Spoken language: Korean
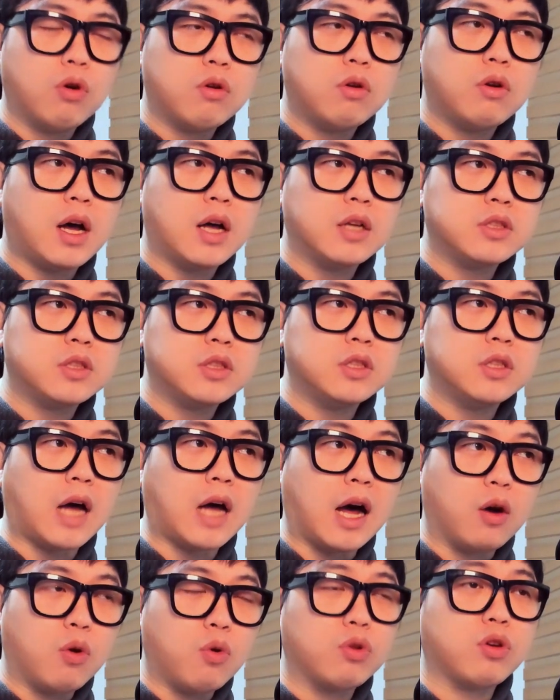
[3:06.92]
하지
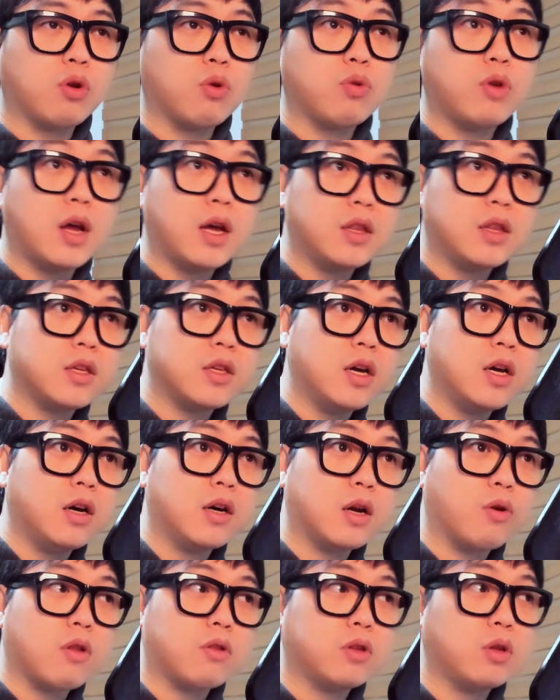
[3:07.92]
않고 결혼을 해야
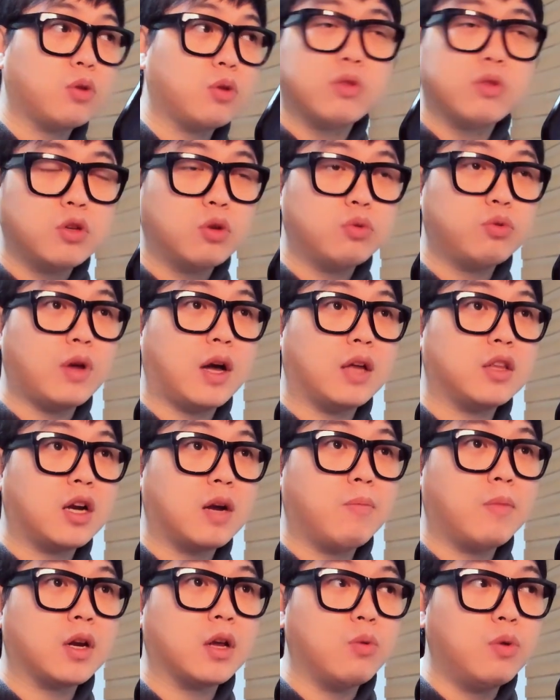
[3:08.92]
되냐라고 했을 때 또 그것도
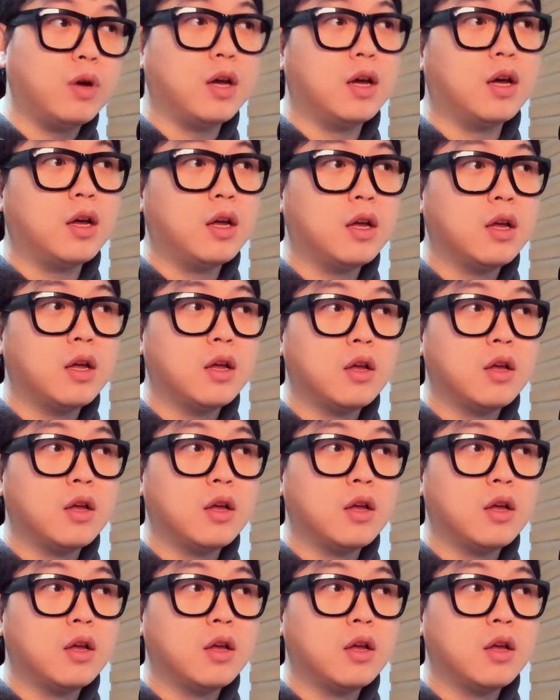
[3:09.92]
아니란 말이야. 왜?